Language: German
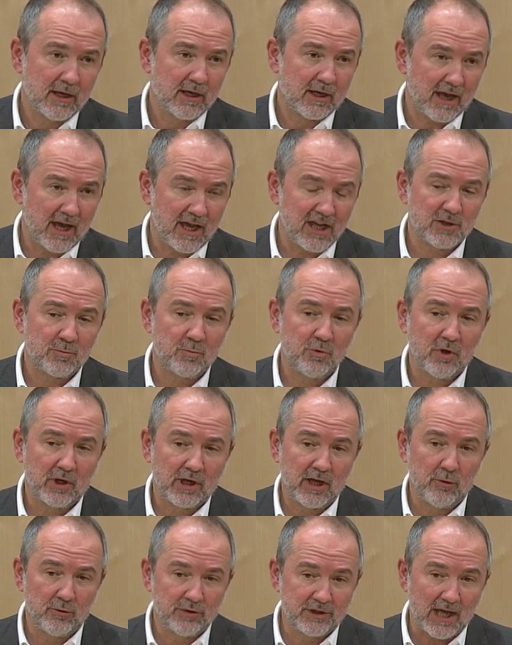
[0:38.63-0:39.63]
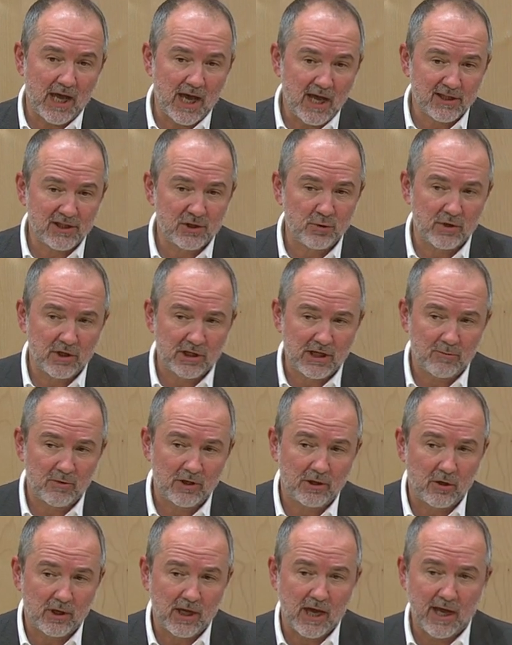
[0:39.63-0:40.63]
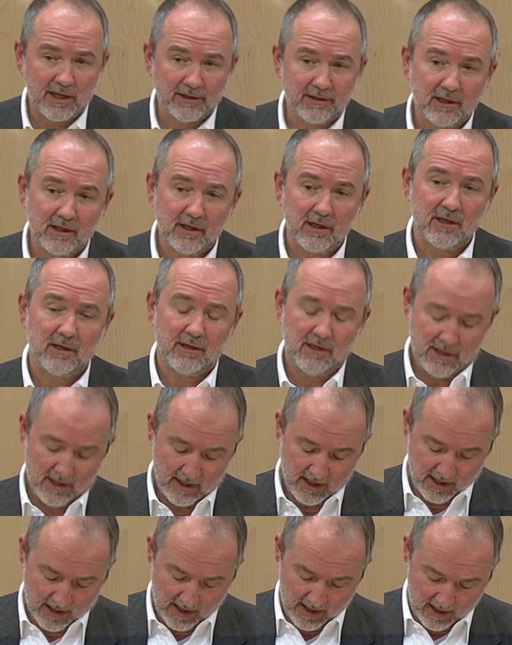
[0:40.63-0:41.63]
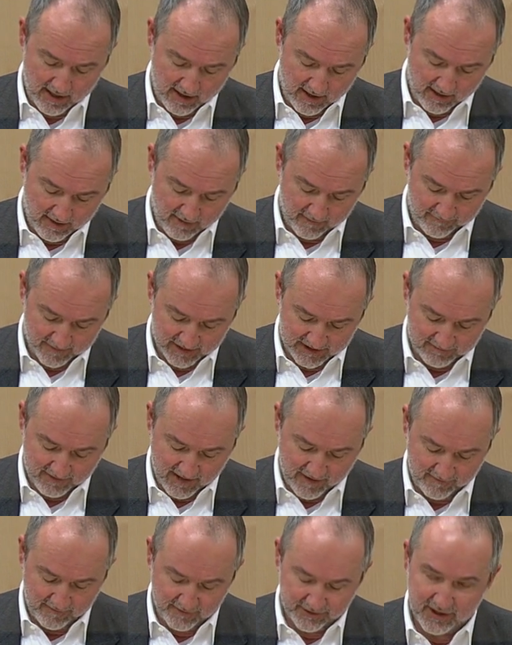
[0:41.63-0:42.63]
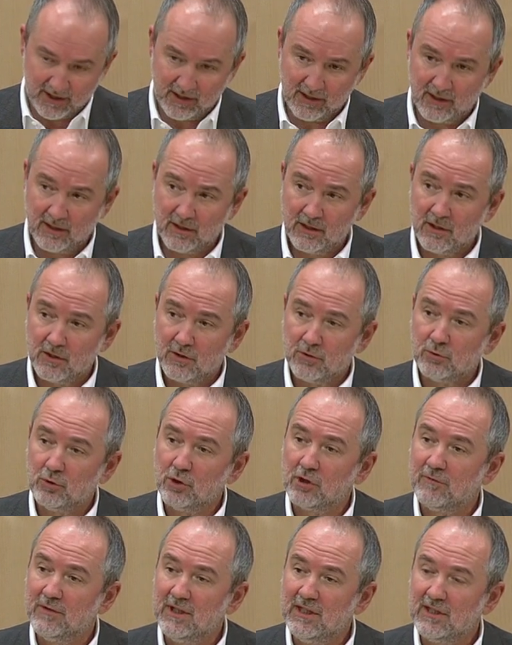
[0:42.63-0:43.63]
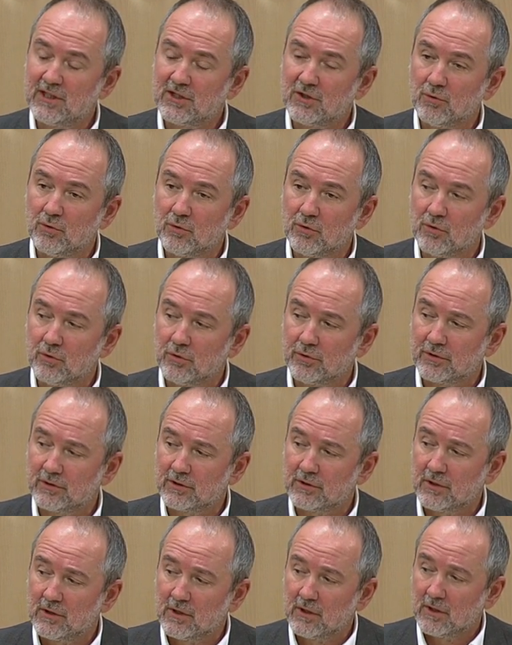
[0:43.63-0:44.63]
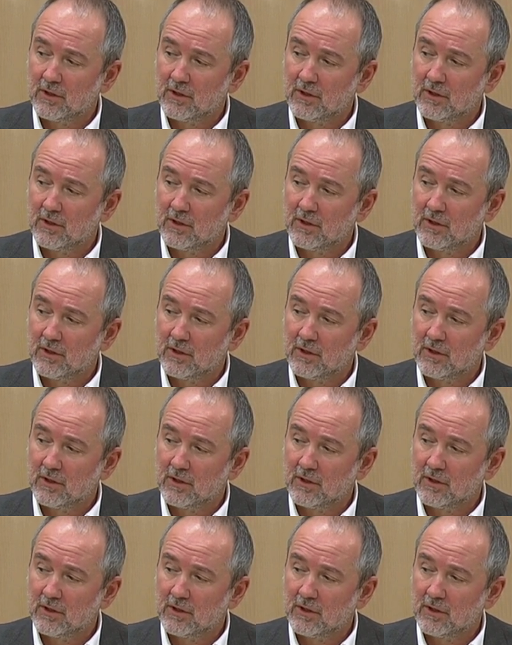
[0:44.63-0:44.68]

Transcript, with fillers: Reichsbürger und ja, zugegeben auch andere äh, Verzweifelte durch Wien zogen. Und